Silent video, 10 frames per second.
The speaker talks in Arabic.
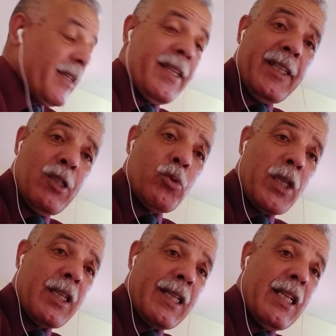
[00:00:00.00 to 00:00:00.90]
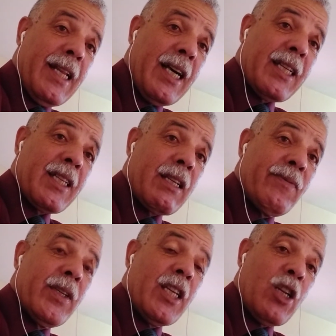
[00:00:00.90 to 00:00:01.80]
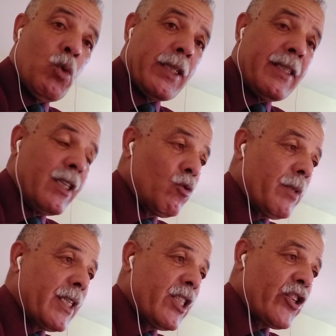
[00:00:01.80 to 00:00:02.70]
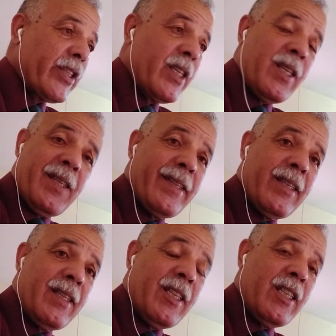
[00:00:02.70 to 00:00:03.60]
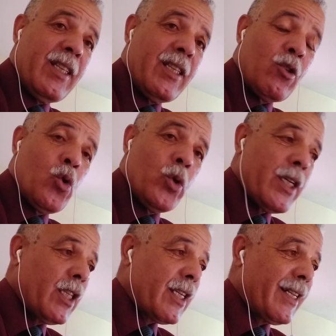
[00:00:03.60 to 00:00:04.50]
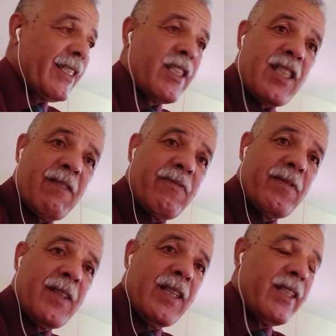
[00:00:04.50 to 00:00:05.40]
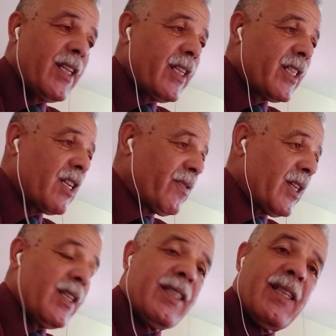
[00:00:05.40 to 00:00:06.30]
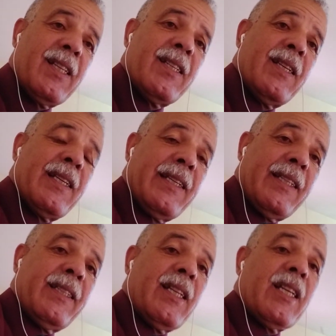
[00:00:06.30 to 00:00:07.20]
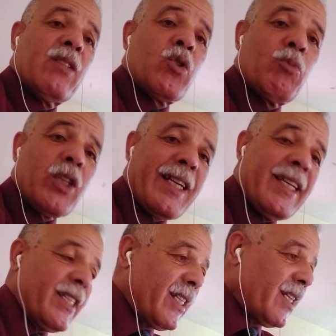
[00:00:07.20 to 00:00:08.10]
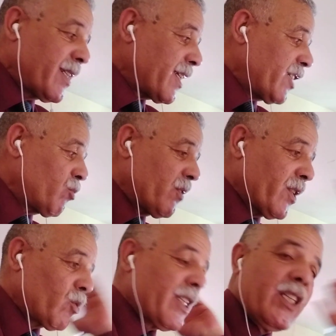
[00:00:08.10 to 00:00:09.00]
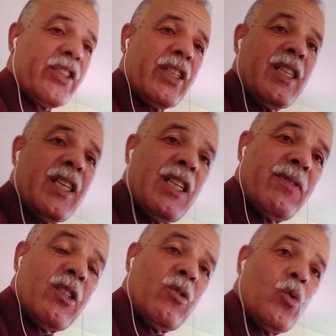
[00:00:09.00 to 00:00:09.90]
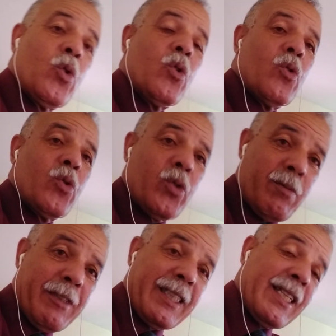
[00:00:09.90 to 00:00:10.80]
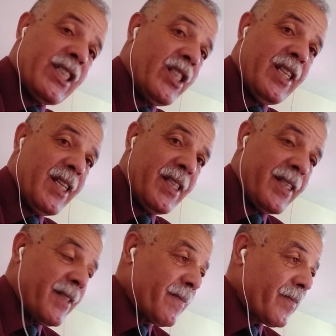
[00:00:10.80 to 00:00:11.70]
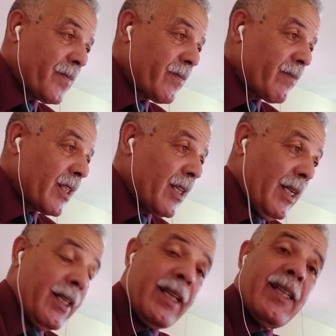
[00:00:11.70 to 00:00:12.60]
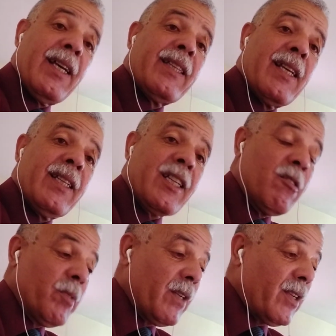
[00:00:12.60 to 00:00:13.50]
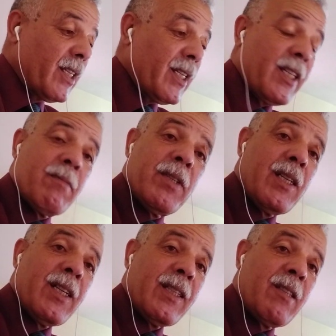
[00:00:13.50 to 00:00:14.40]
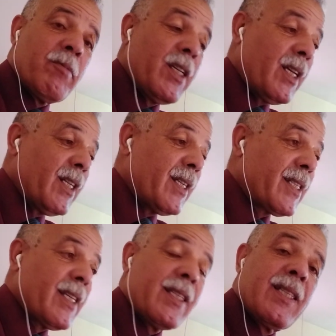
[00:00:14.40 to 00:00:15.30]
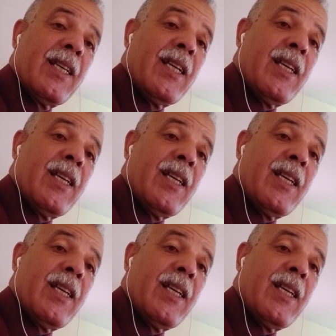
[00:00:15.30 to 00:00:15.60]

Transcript: يعني وصلت ليه الحقيقه في الوقت ديالو ما كانش غادي يكون هذاك الانصاف ديال هذيك الفئه ديال ديال هذوك المتقاعدين اللي تقاعدوا من 2012 الى 2018 نهائيا لان حتى هذاك الملف اللي كان تبنى تبنى على اساس